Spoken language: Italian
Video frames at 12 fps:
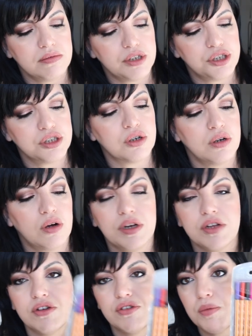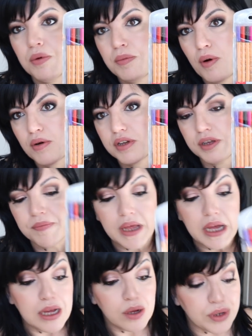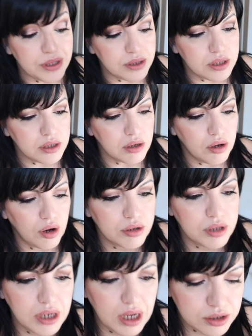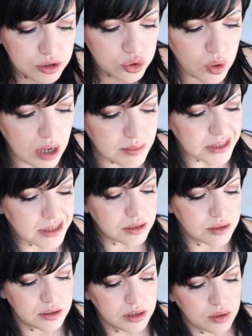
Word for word: 10 colori cioè troppo pochi quindi ho ordinato su Amazon